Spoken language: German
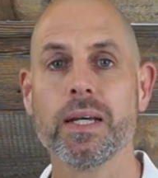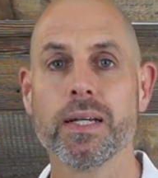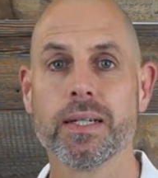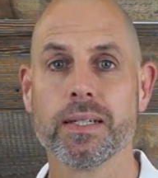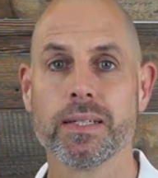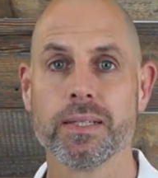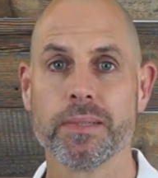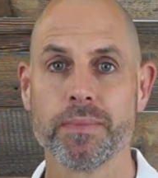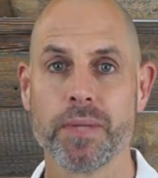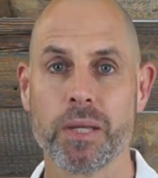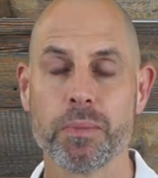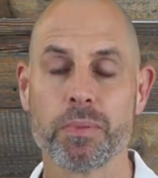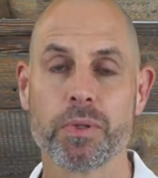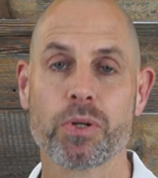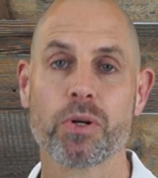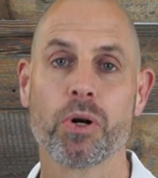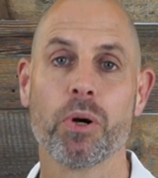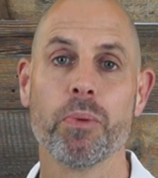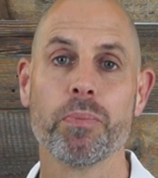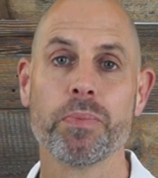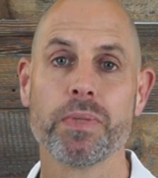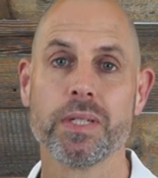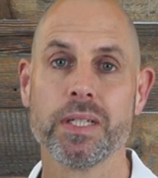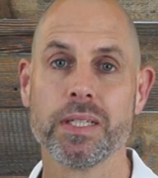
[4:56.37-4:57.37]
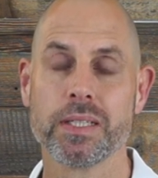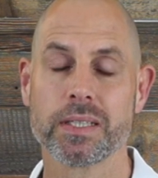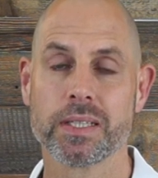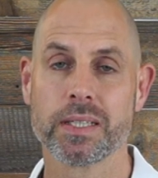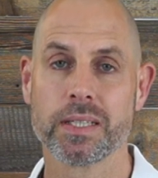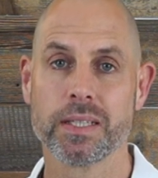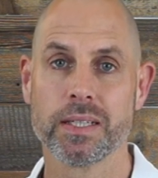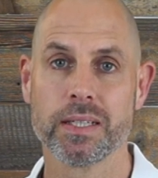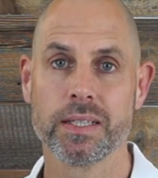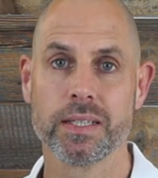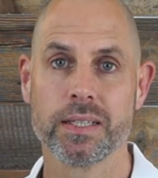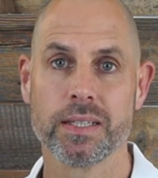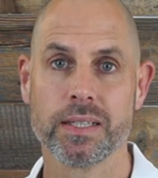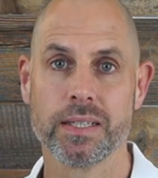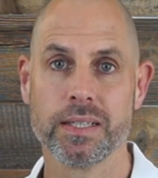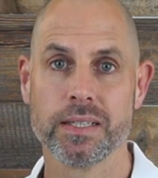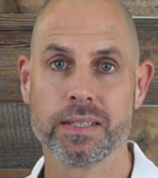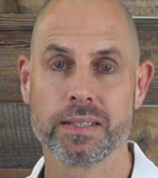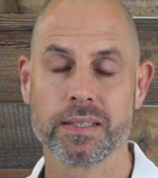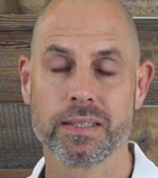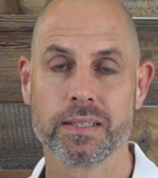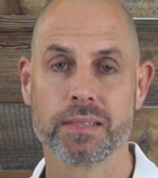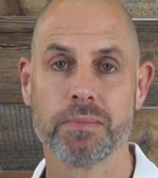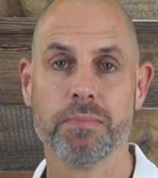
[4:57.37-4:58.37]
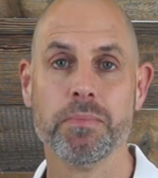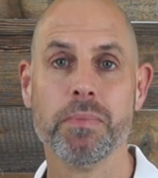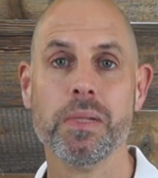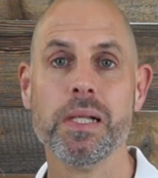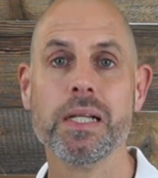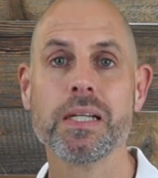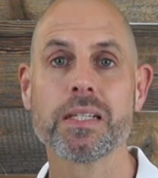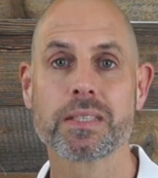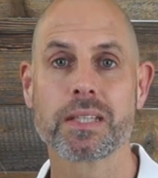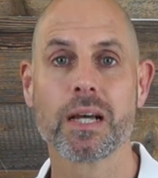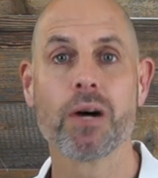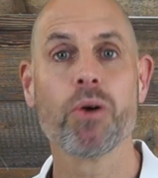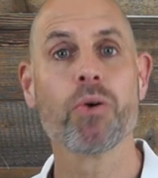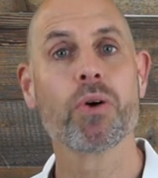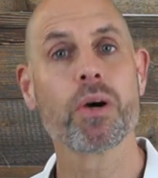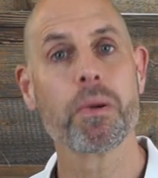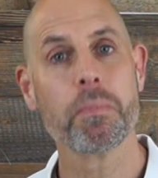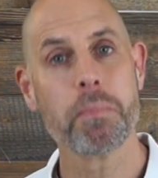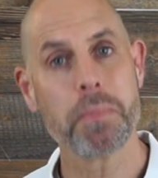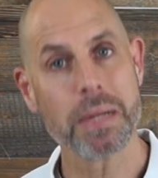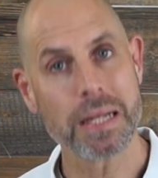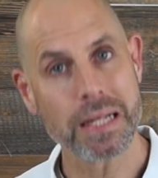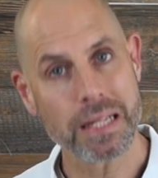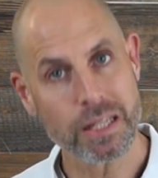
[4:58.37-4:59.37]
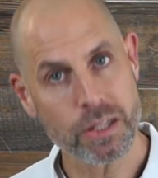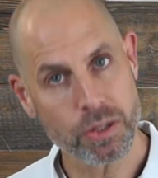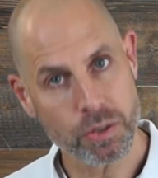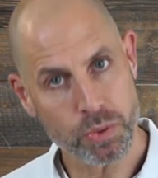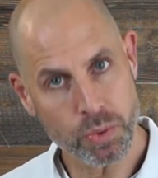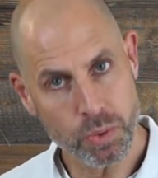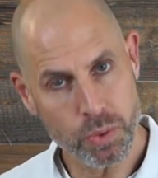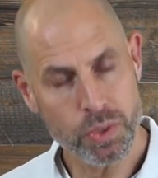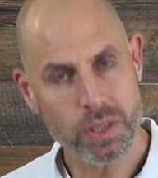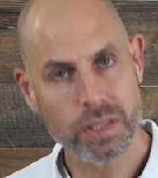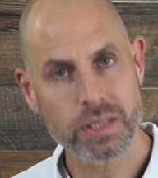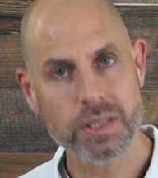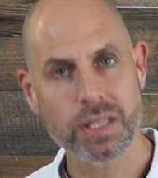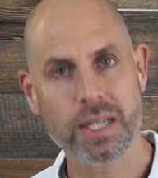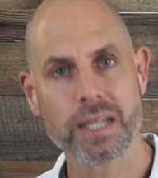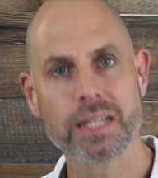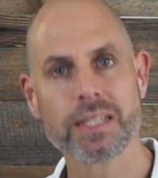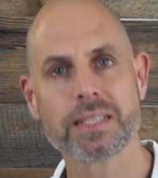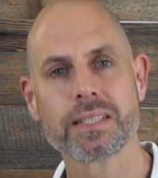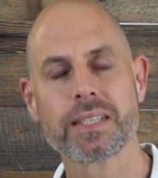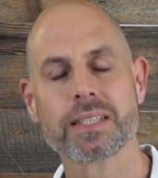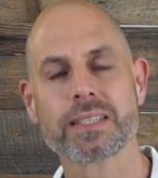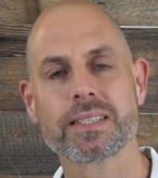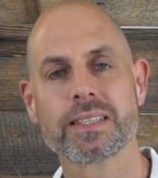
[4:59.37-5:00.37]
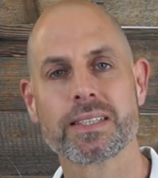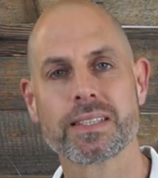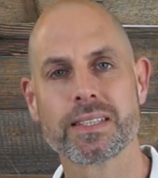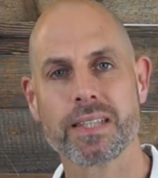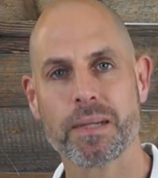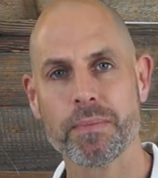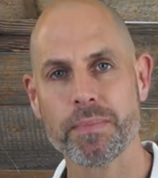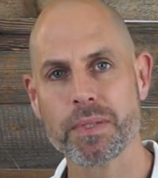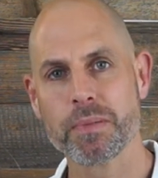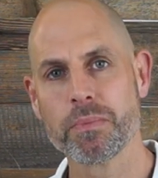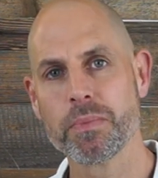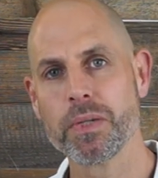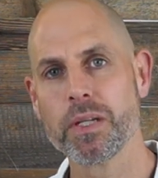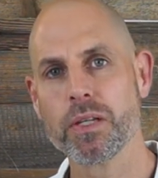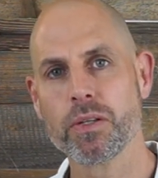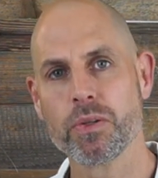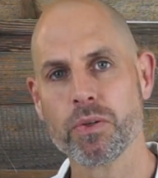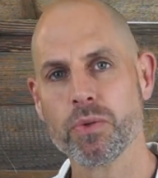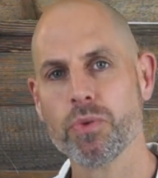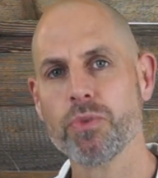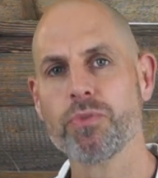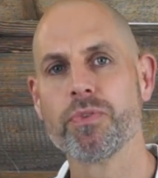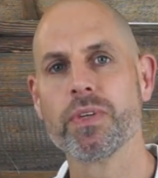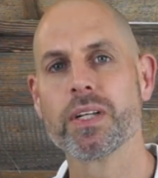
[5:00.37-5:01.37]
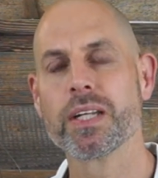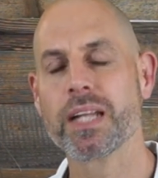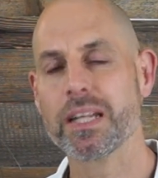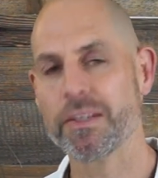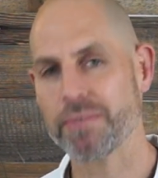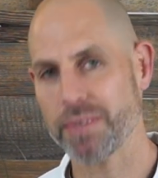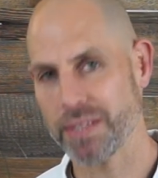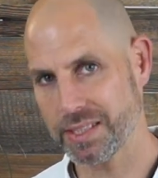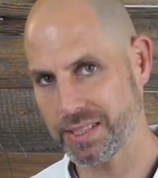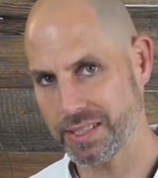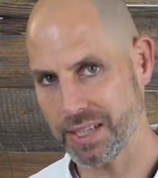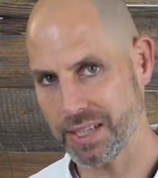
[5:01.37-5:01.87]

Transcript: Ähm, ihr bekommt diese, dieses milchsaure Milieu, das heißt, das gesamte Milieu wird etwas